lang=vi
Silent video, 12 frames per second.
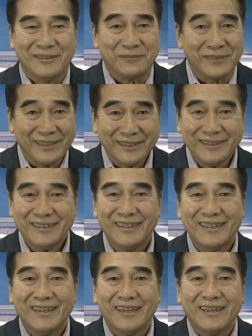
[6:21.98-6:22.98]
Vâng,
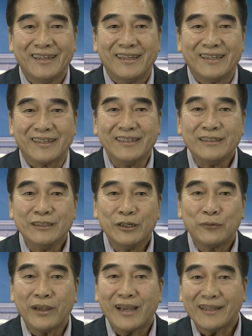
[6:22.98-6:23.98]
kính thưa
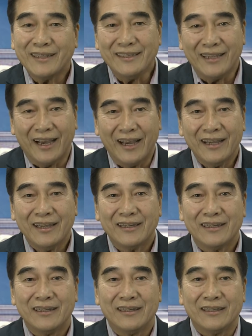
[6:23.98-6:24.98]
quý khán thính giả,
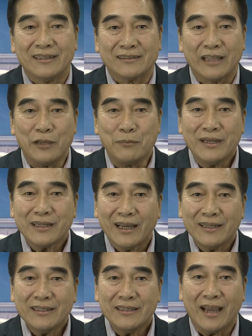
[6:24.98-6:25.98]
Thầy Minh
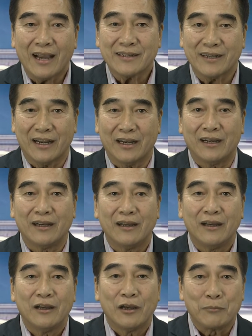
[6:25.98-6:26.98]
Khánh giảng rằng
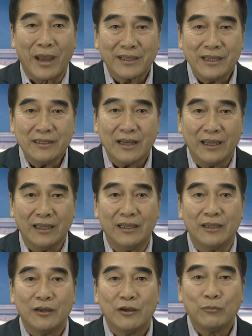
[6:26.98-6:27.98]
bài kinh
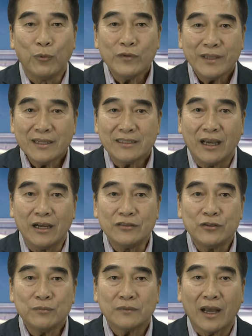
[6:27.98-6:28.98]
này muốn nhắc nhở
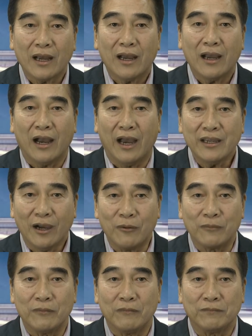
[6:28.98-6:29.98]
chúng ta hãy
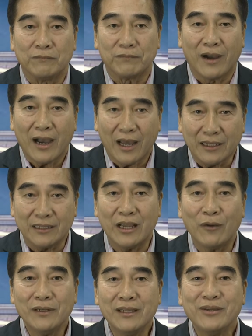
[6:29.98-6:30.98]
học và hành
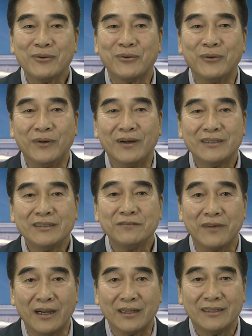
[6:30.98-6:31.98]
giáo lý của Đức
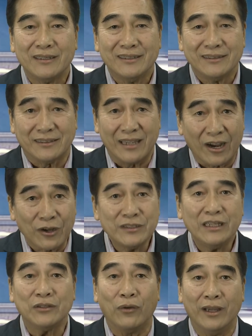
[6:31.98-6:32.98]
Phật sẽ có
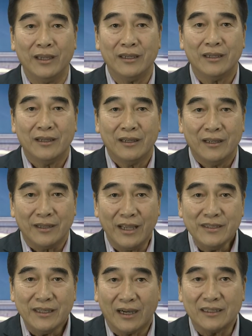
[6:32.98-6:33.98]
trí tuệ để
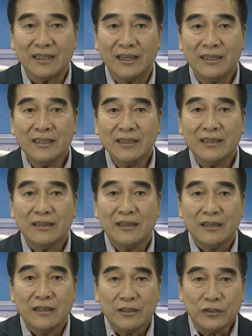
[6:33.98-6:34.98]
nhận thấy
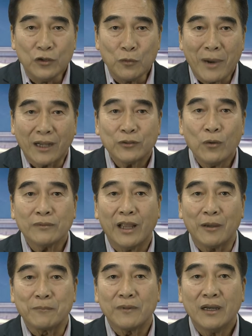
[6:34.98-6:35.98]
nhiều mặt tốt
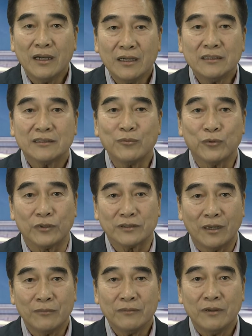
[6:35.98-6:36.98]
đẹp hơn trong cuộc
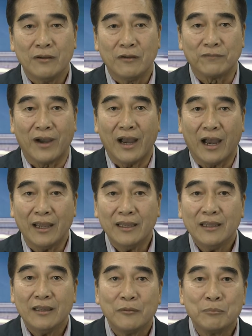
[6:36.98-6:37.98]
sống và hãy